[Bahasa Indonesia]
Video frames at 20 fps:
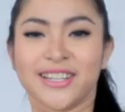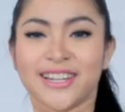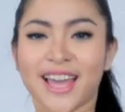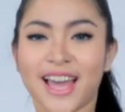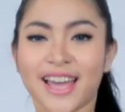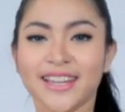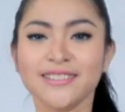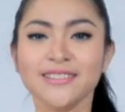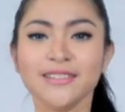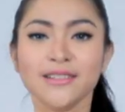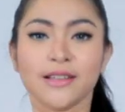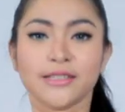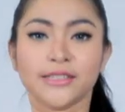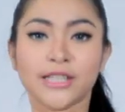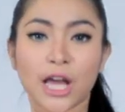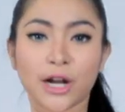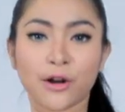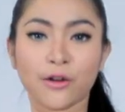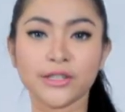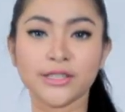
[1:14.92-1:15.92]
dan
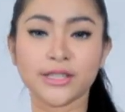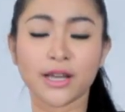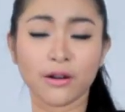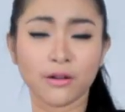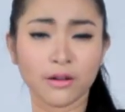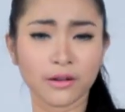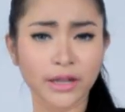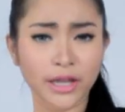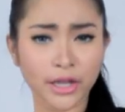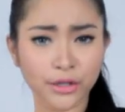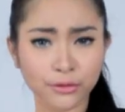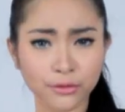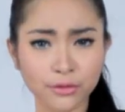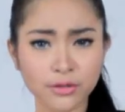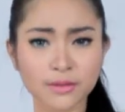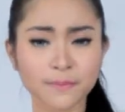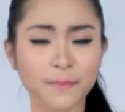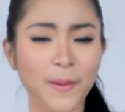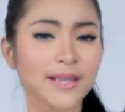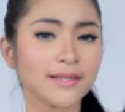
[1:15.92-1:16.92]
jargon-jargonnya itu
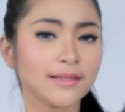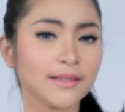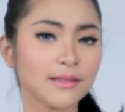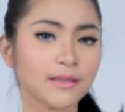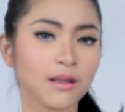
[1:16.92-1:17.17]
pasti